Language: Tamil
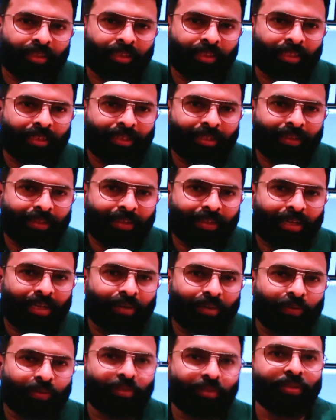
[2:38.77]
ஒரு
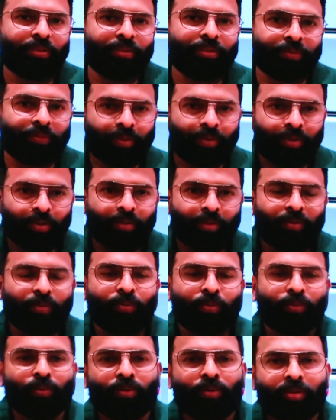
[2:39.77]
ரொம்ப
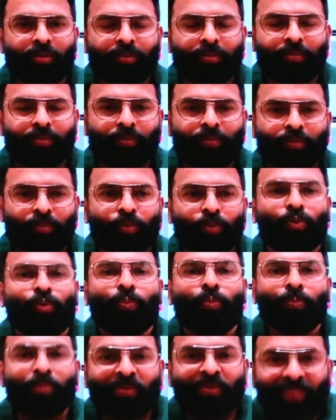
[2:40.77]
வேரியட்
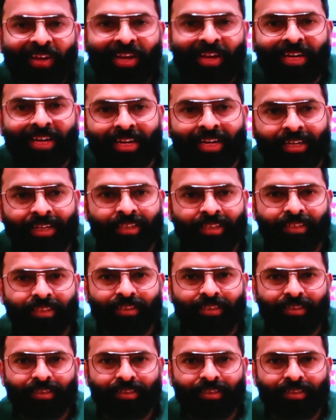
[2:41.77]
ரெக்குவயர்மெண்ட் இருந்தது அதாவது